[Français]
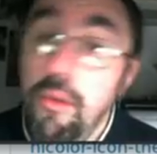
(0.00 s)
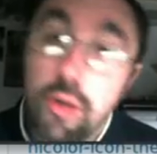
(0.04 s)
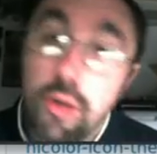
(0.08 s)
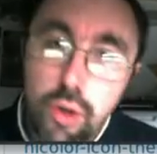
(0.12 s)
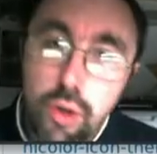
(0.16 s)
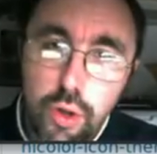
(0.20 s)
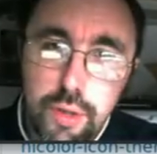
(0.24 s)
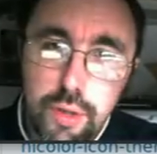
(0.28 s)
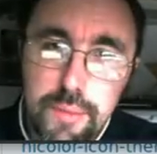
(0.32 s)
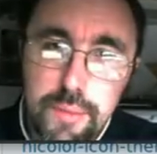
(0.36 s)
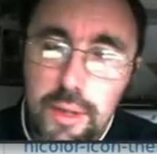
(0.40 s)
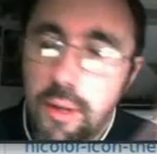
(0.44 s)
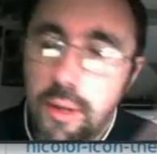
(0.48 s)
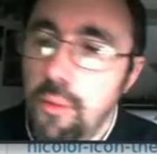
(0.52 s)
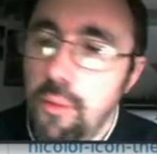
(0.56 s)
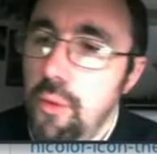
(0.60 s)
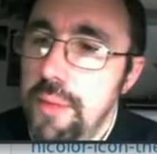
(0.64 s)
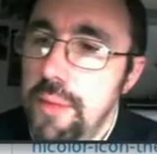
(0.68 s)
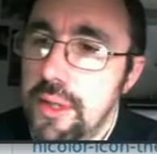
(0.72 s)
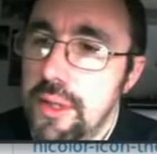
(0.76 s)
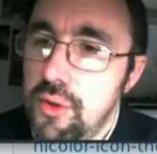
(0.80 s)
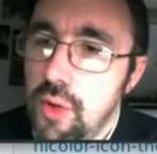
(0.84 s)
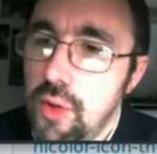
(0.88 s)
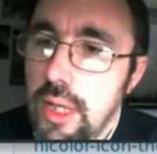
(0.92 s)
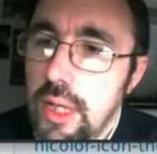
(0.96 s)
un clone de grands
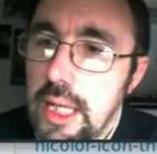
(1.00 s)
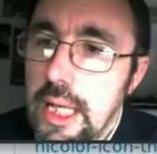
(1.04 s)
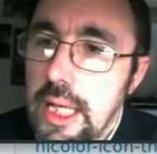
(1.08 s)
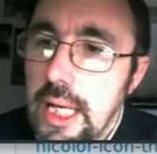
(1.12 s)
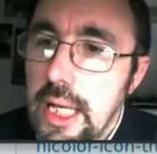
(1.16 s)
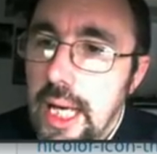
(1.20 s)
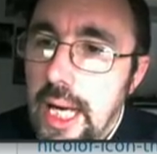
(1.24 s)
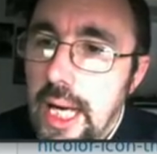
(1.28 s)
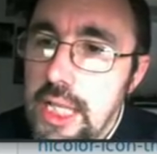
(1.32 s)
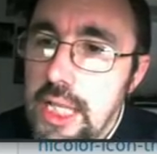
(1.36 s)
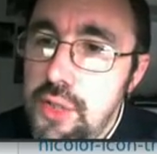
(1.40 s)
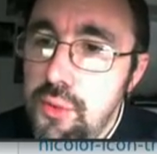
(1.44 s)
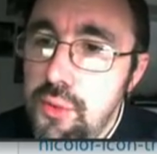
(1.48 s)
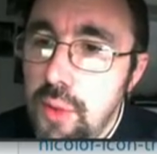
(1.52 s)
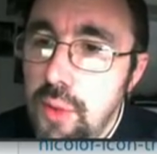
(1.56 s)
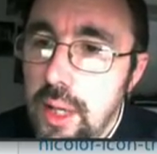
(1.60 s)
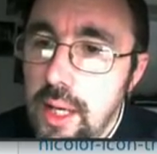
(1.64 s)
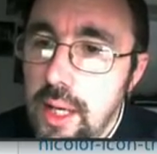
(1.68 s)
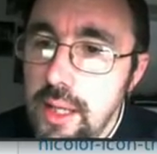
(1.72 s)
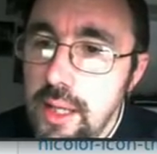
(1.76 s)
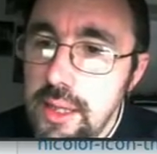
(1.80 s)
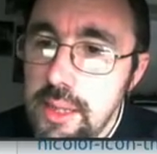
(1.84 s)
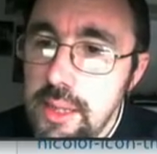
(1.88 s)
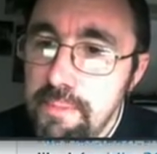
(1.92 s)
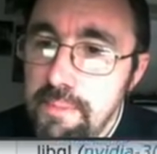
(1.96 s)
bien sûr. EdgeWars,